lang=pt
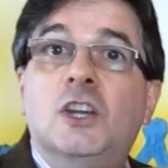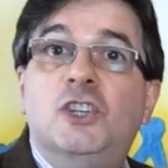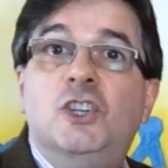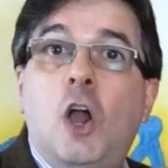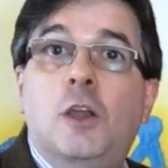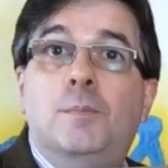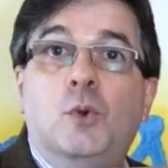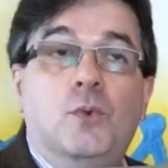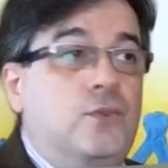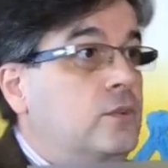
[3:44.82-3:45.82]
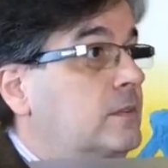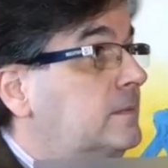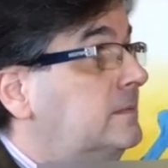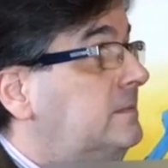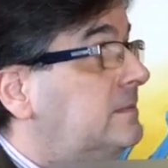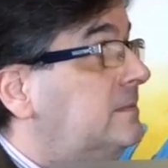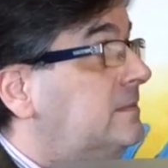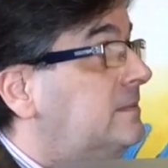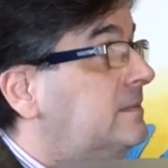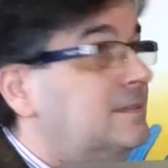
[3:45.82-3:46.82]
Shock proof.
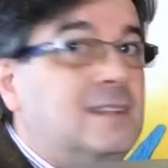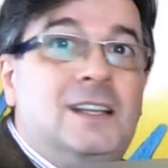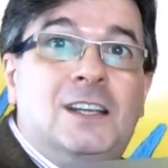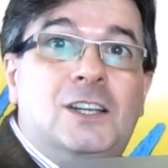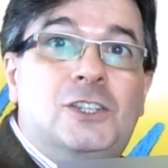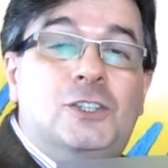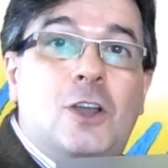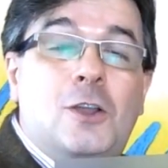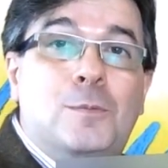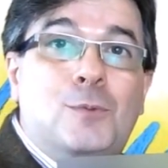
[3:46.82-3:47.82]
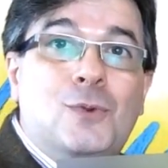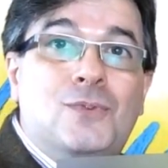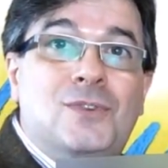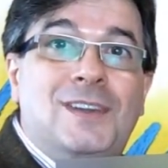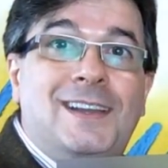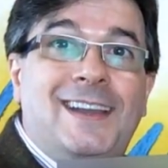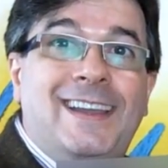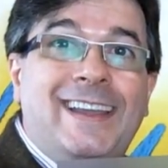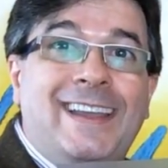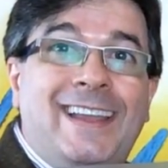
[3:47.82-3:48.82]
Shock proof.
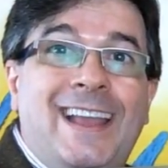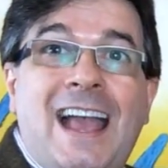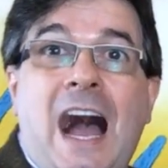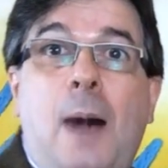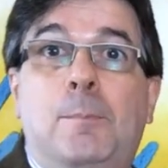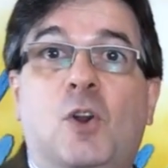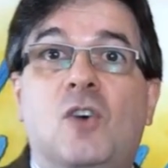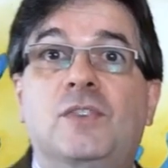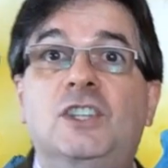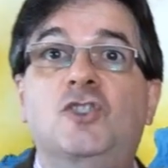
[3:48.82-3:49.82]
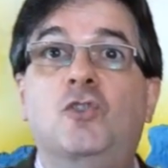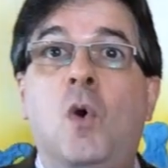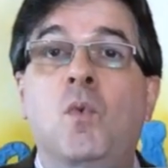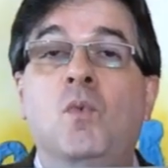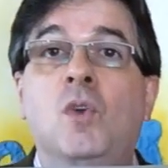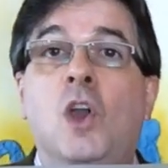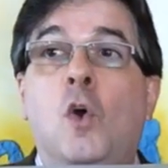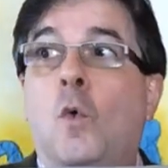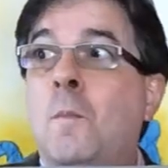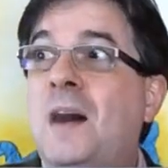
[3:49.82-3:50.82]
É. A prova de som.
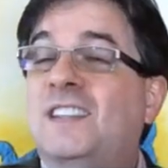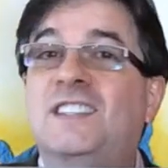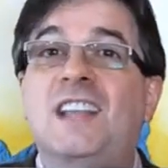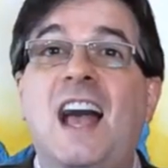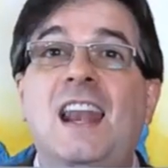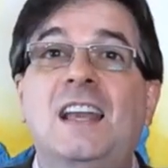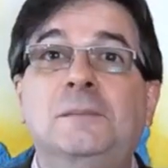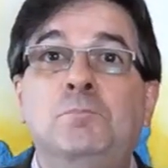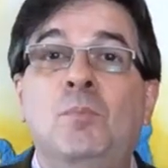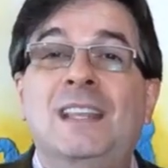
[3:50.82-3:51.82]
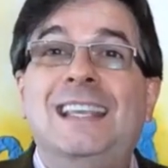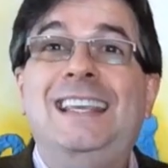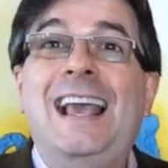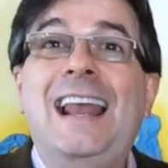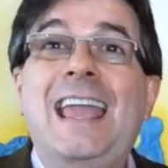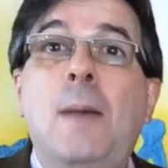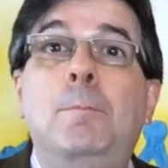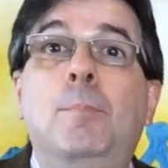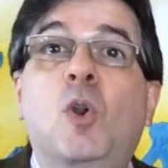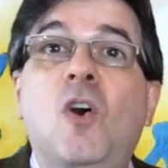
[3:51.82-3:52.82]
Uma sala que ela é a
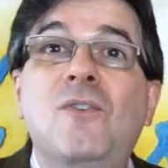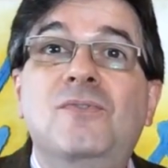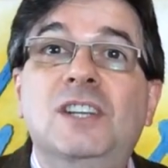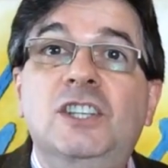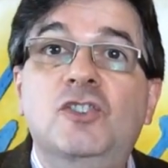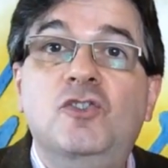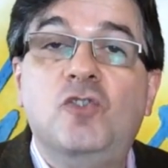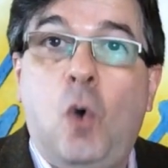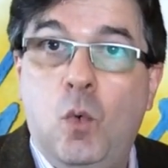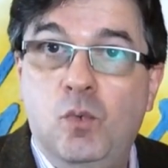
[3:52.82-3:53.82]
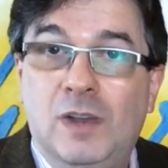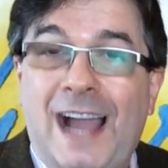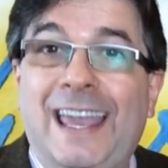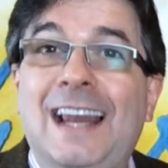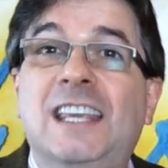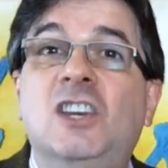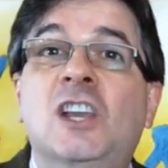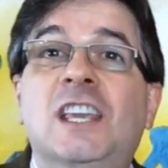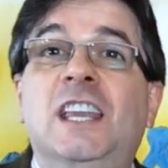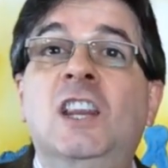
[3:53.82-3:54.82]
prova de som, aquela que,
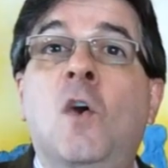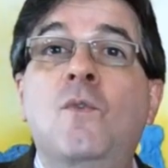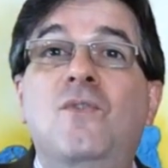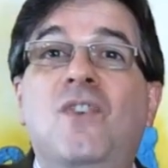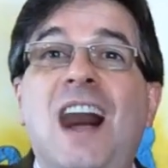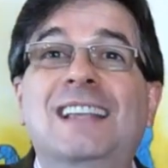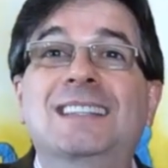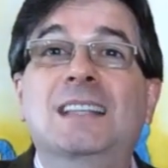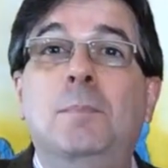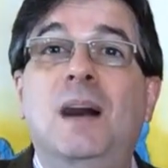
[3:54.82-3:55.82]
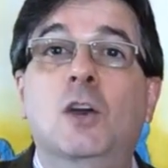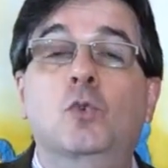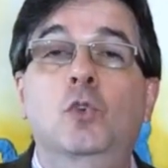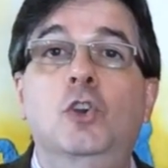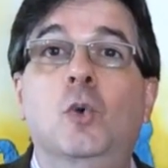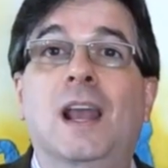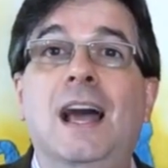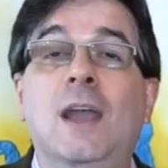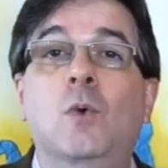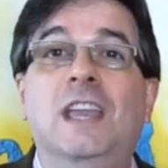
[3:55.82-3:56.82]
que não vaza barulho,
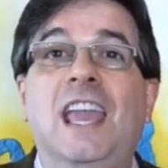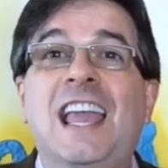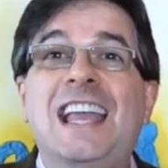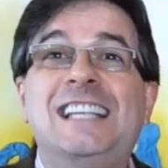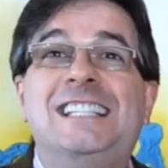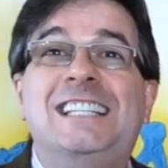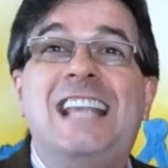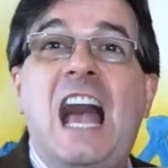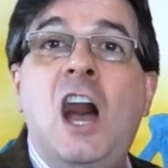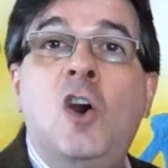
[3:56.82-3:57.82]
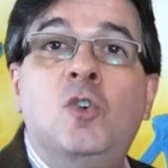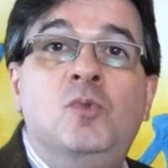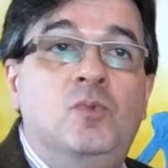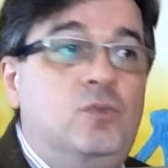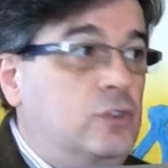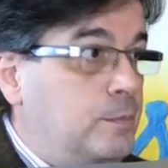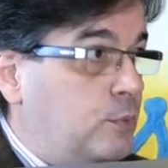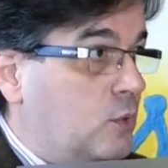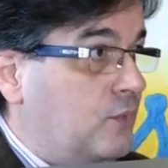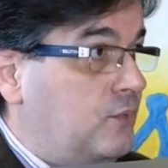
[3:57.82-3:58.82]
ela é o que?
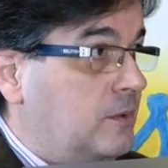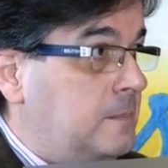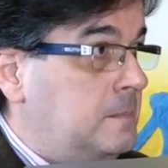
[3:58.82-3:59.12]
Soundproof.